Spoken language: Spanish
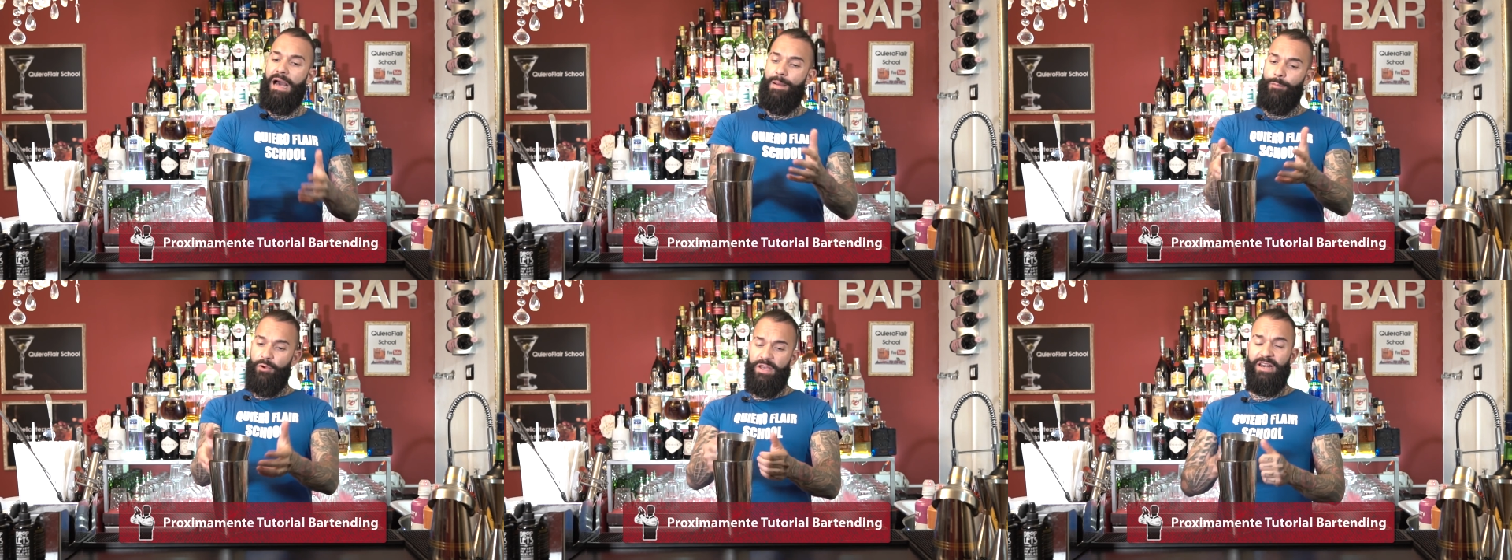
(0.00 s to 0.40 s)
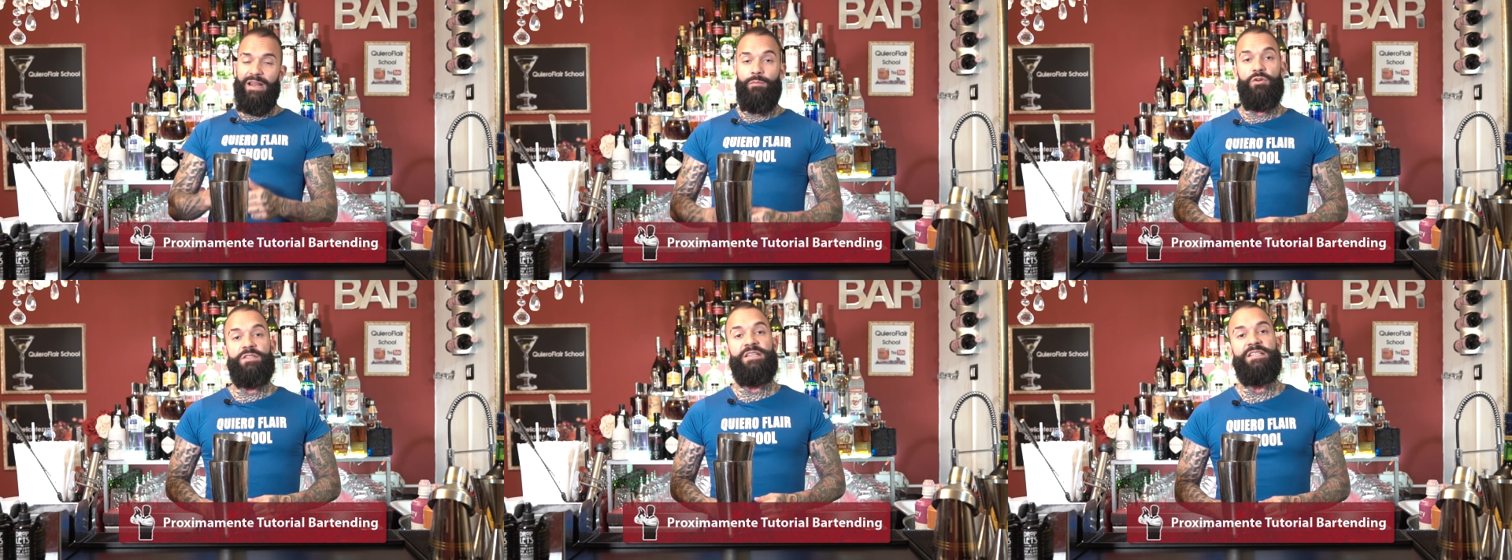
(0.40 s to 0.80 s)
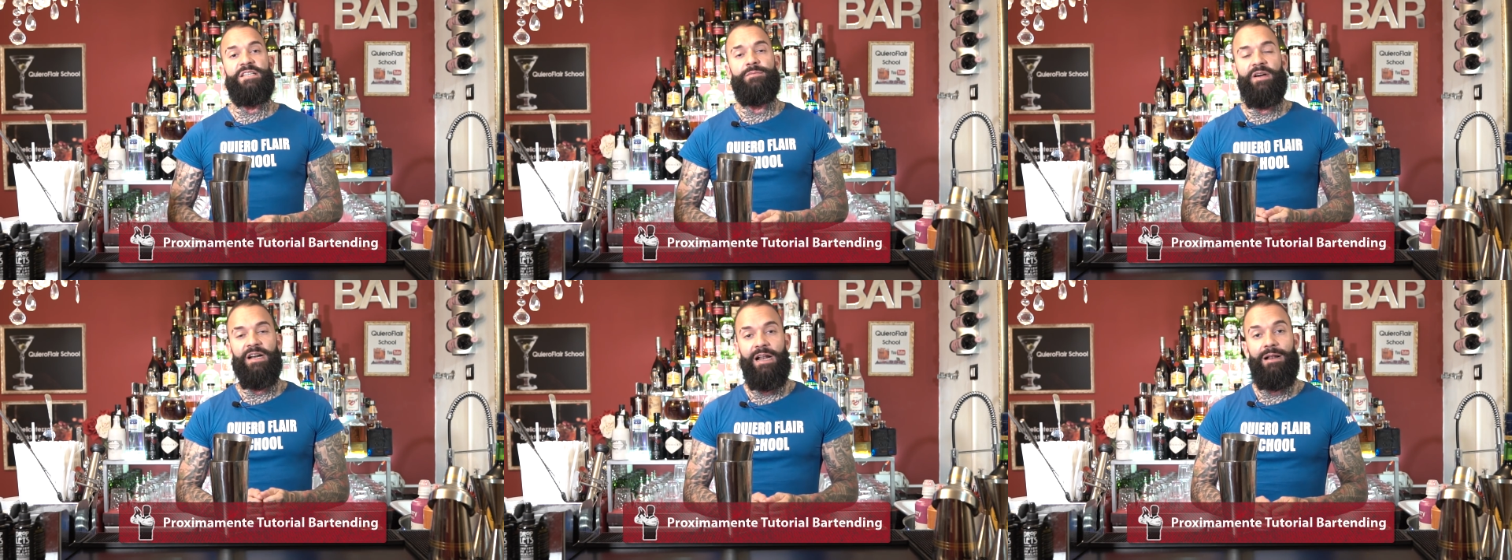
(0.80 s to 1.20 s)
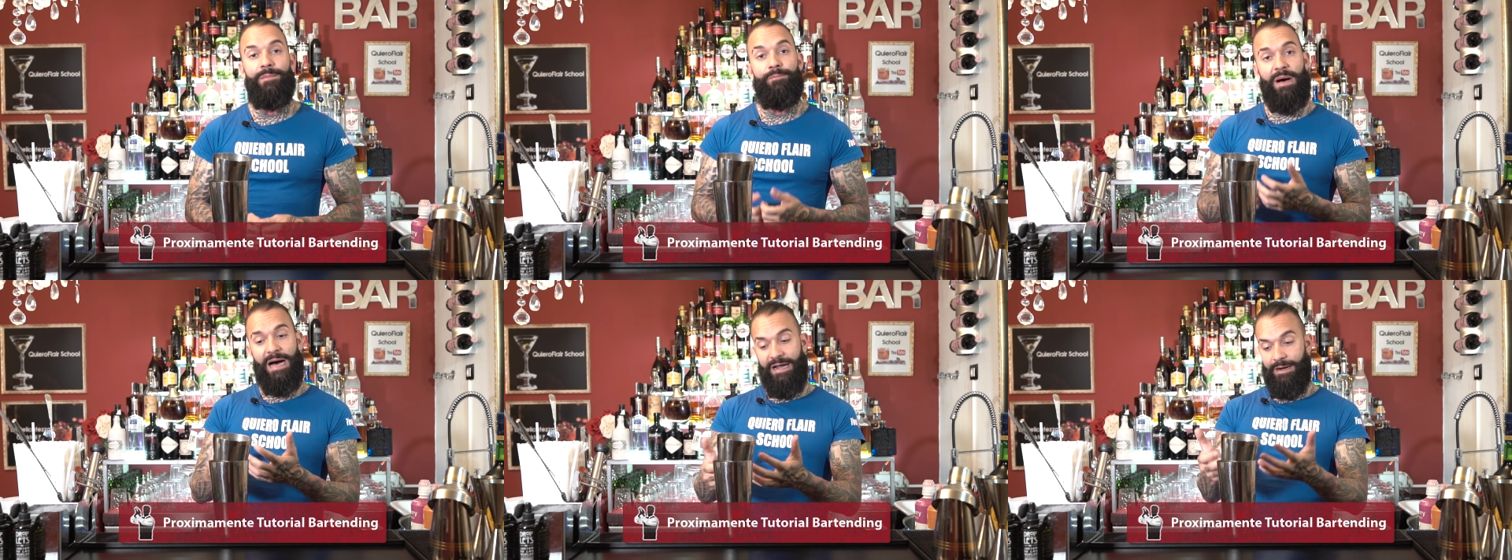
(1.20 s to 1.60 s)
Apoyaremos encima
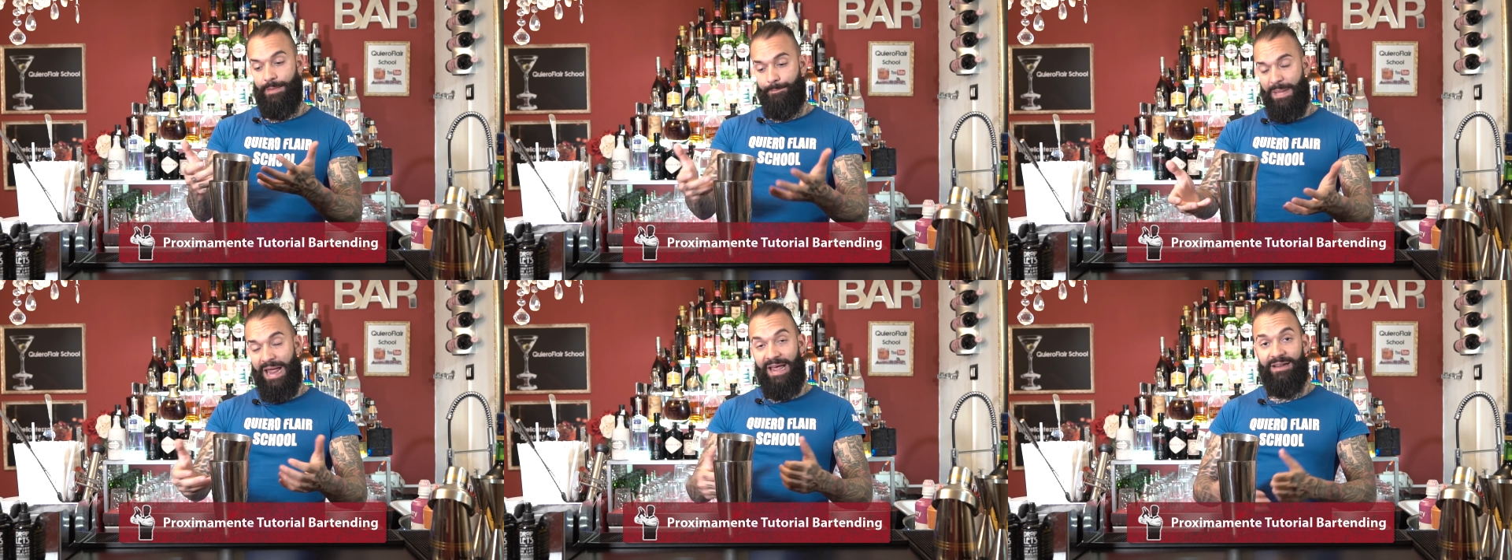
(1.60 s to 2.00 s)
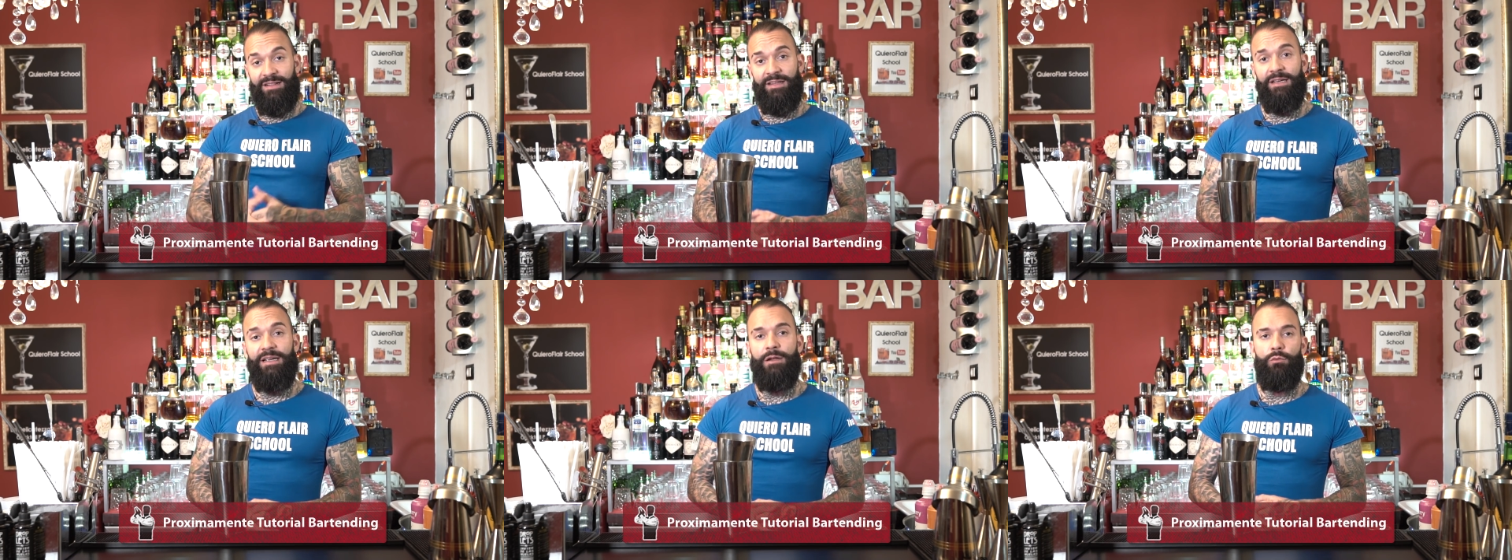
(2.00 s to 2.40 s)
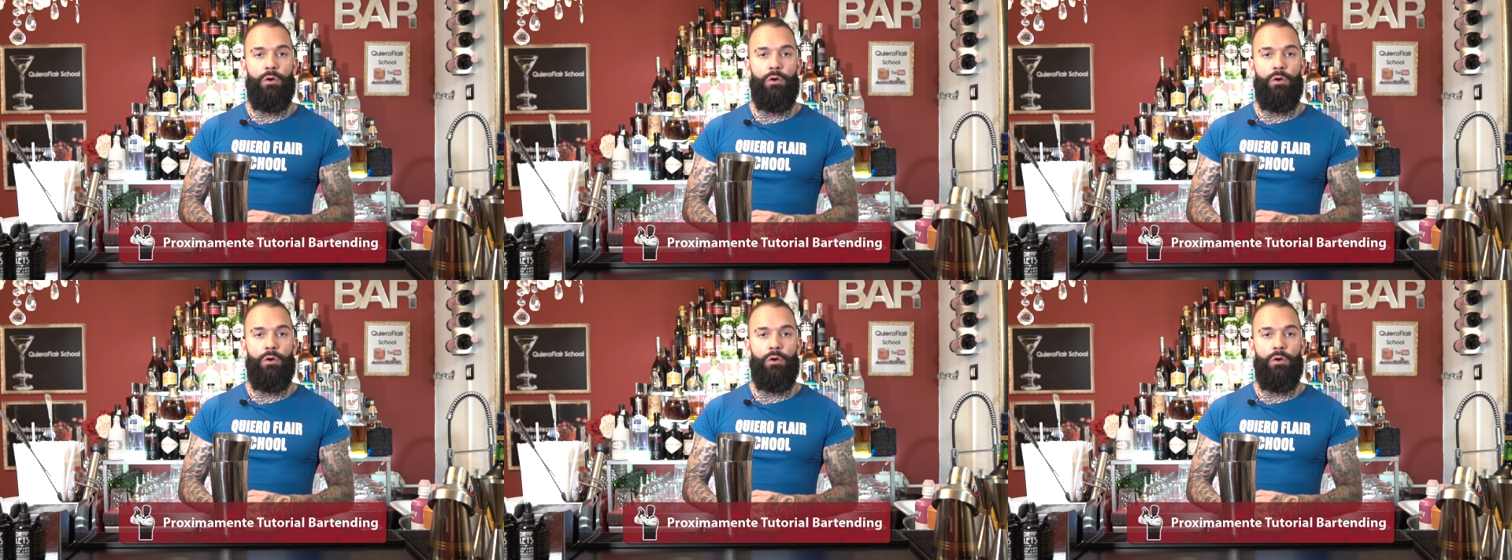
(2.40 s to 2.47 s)
del bar mat y